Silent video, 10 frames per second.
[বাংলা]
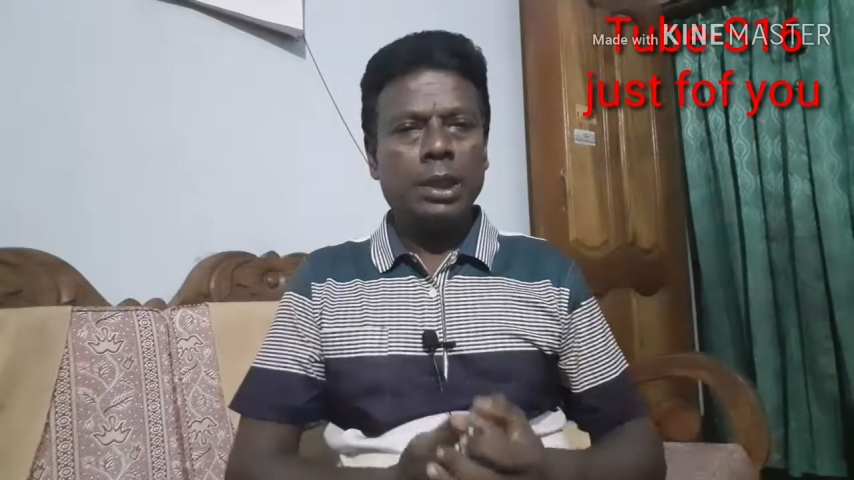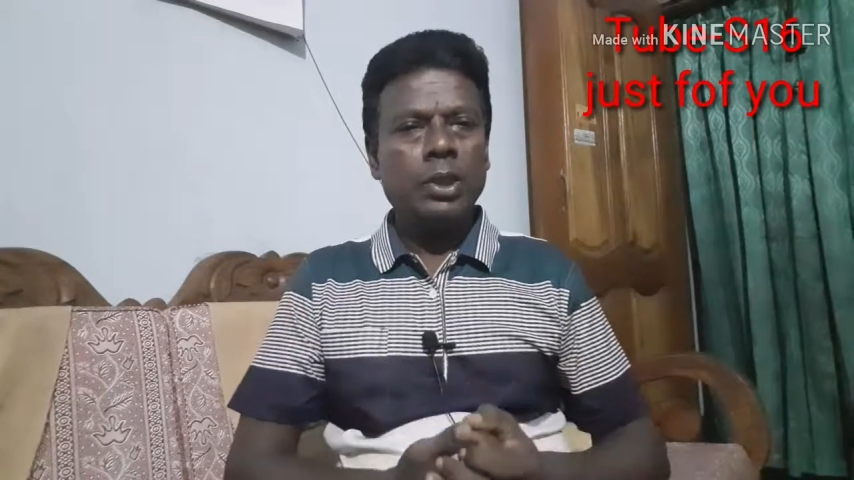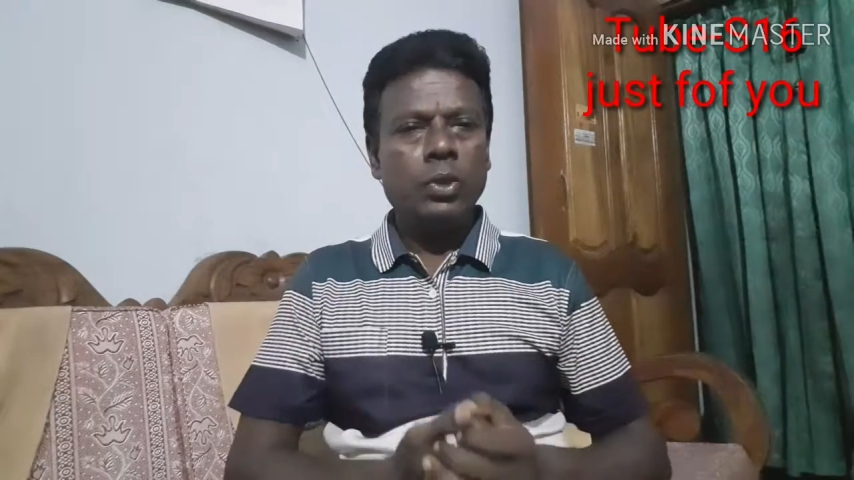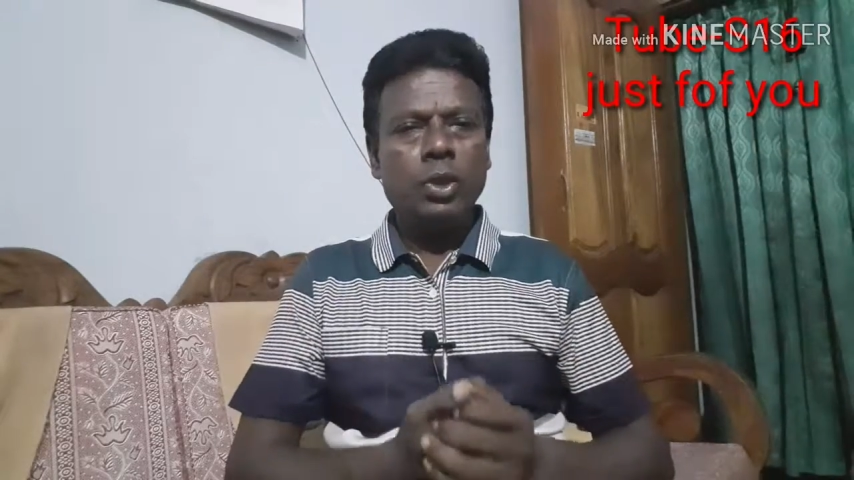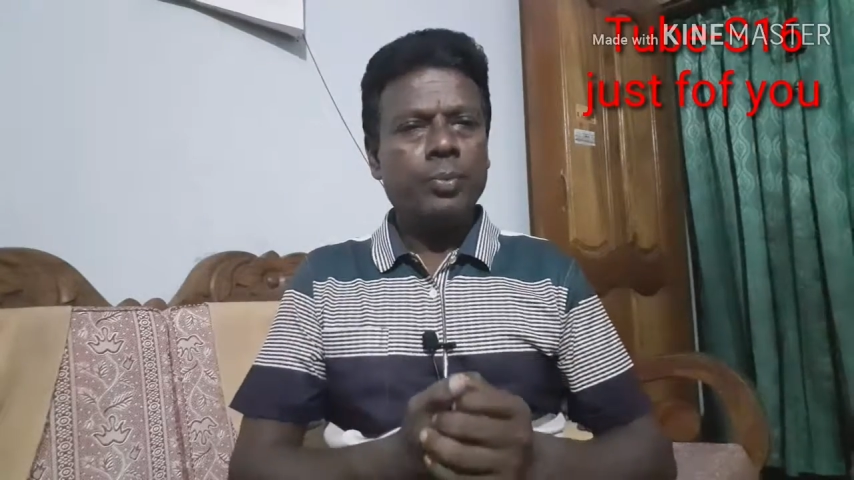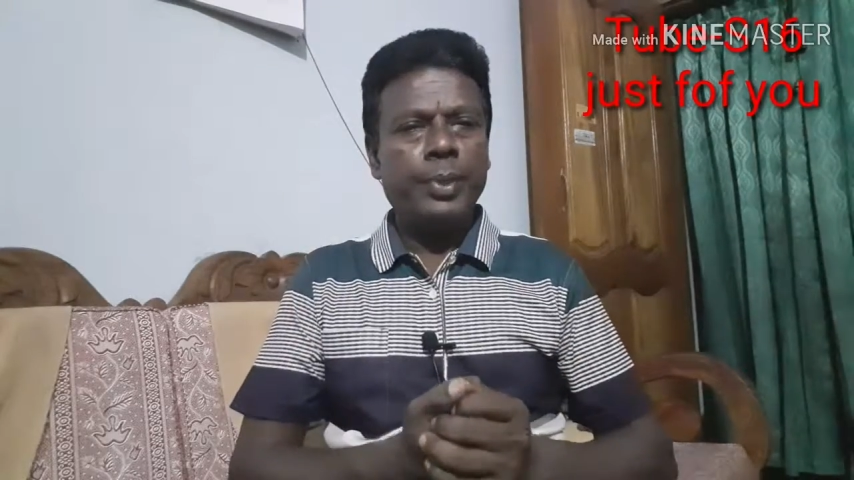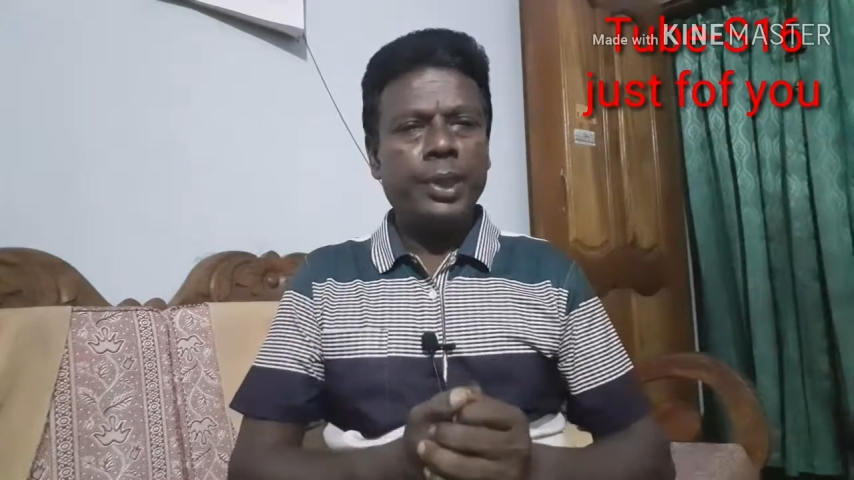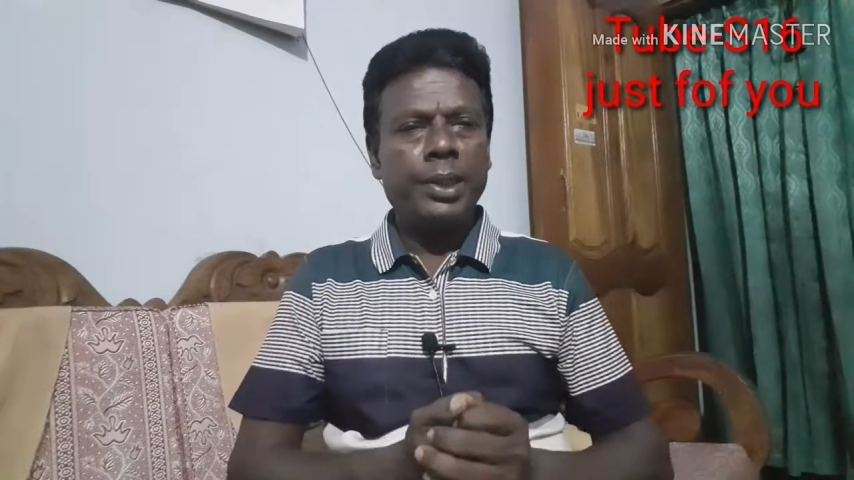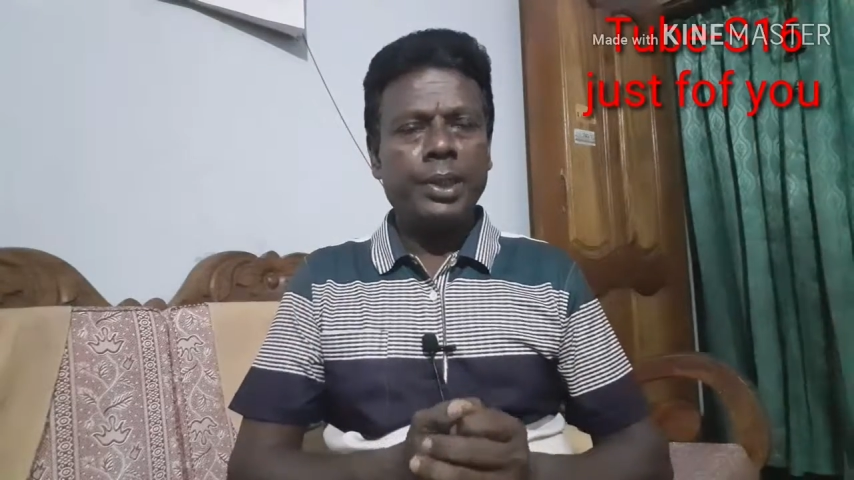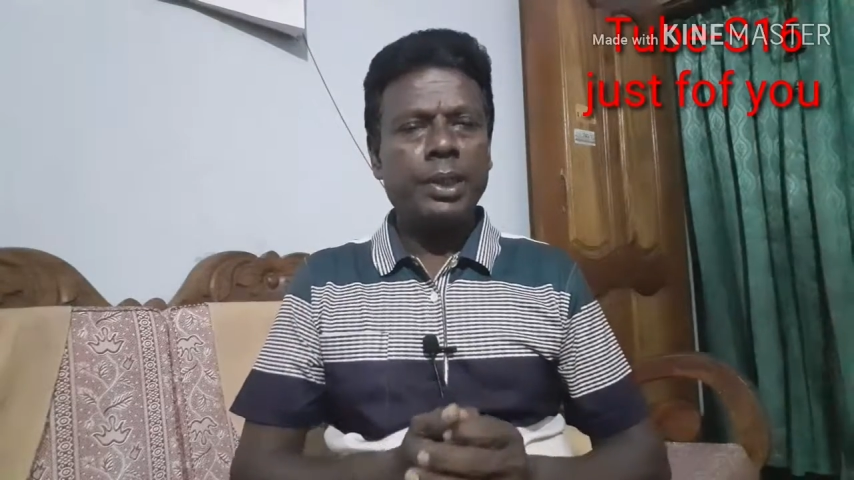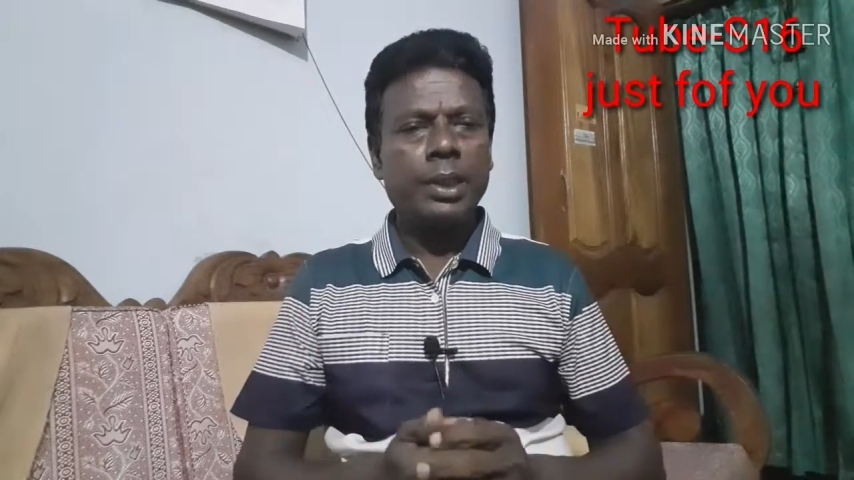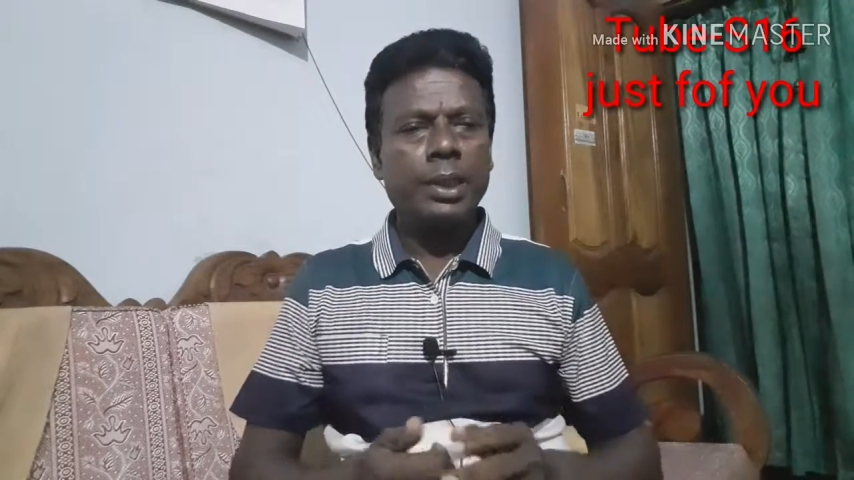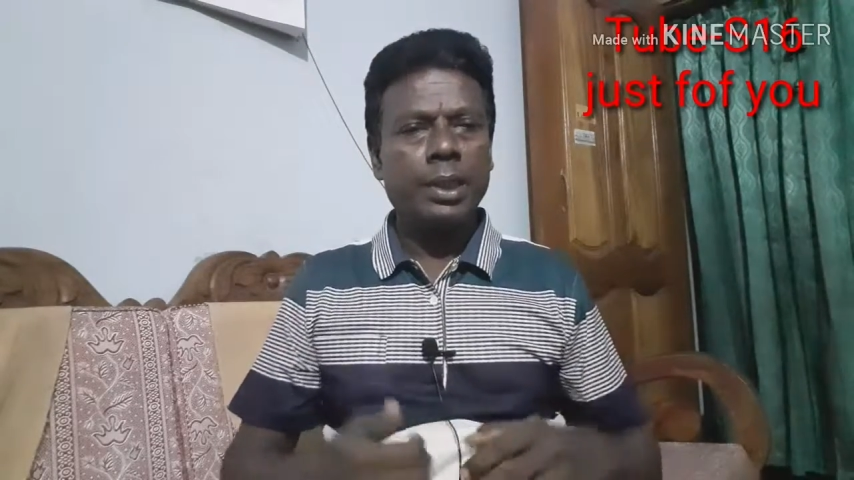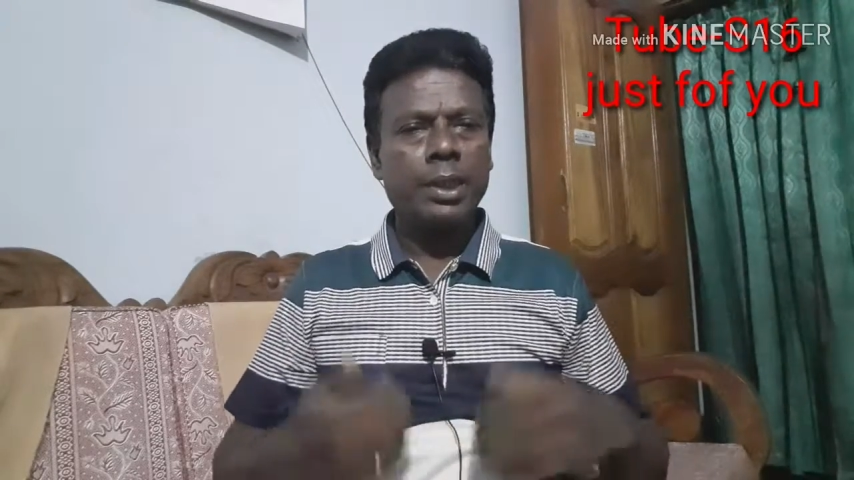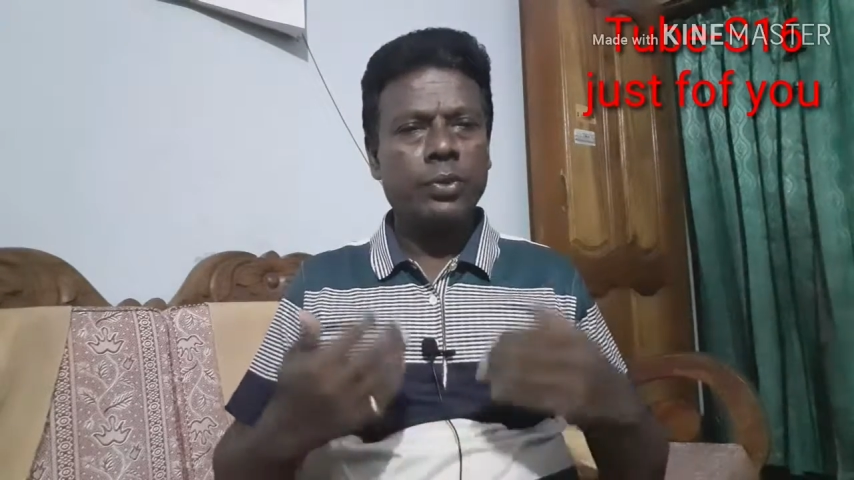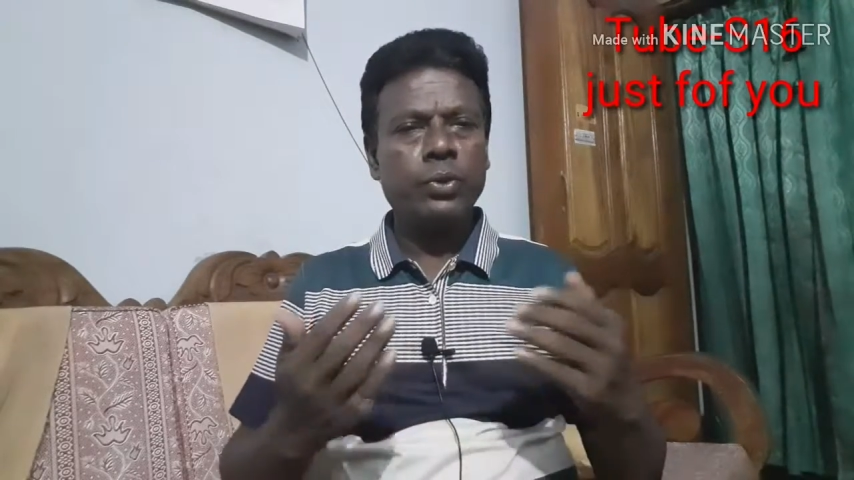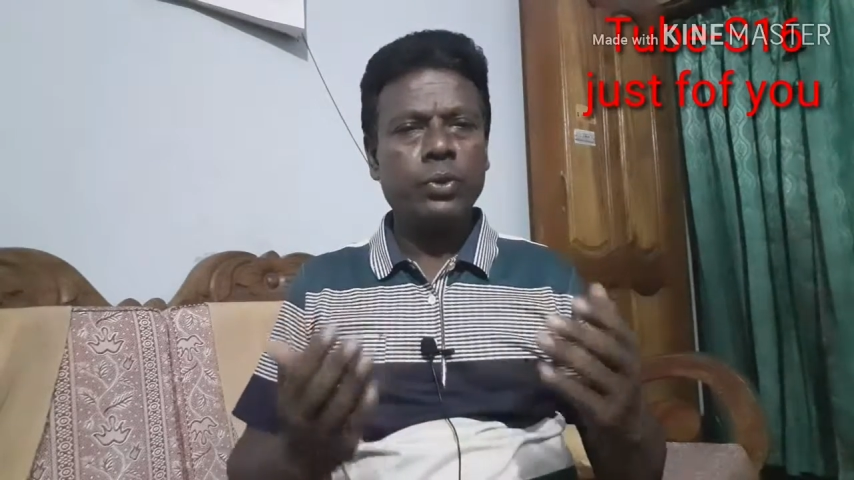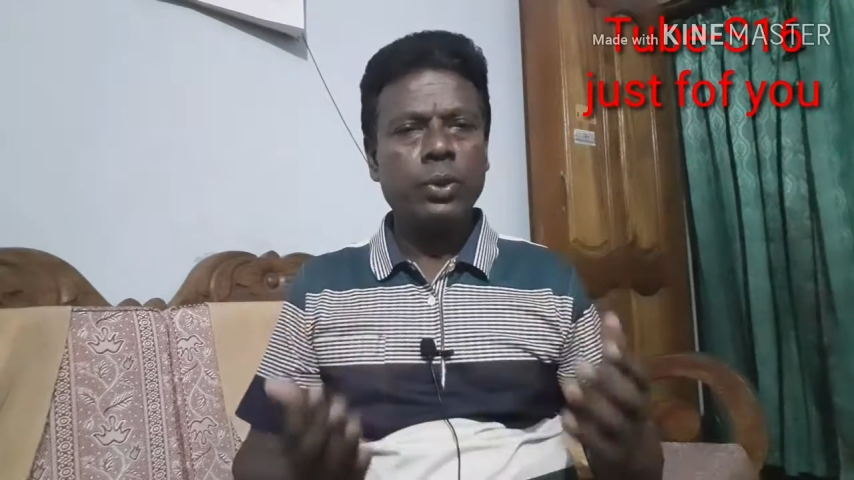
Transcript: ইউটিউবের কিছু